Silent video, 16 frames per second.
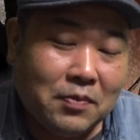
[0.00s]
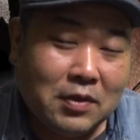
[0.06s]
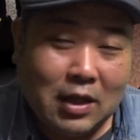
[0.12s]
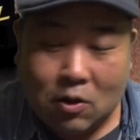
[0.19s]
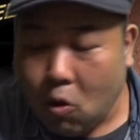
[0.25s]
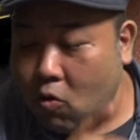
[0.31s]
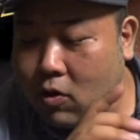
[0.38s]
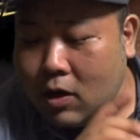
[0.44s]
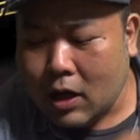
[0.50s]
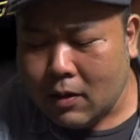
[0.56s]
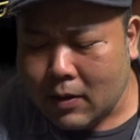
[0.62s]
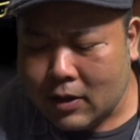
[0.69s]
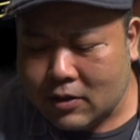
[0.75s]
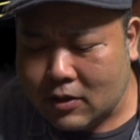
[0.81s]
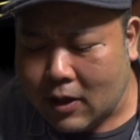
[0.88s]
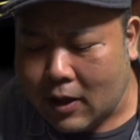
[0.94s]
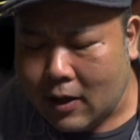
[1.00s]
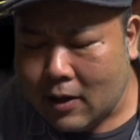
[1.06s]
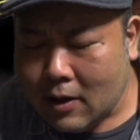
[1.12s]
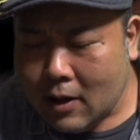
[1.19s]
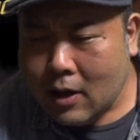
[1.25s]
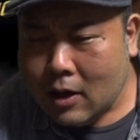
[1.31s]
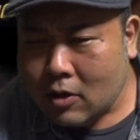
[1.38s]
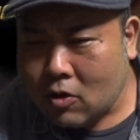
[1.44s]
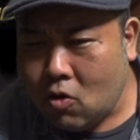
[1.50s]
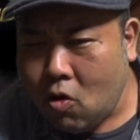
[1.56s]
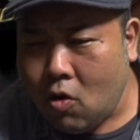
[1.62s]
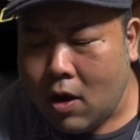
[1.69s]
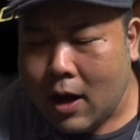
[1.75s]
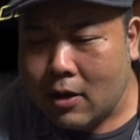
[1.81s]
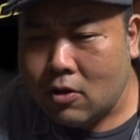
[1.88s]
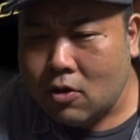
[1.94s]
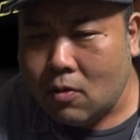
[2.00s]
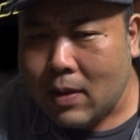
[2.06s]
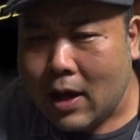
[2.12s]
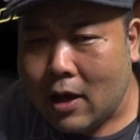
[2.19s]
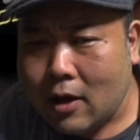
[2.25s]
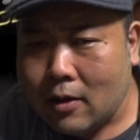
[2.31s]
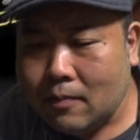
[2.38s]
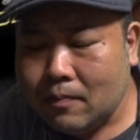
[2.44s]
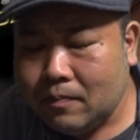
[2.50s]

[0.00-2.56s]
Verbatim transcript: で、ここからはですね、後半の、まあ、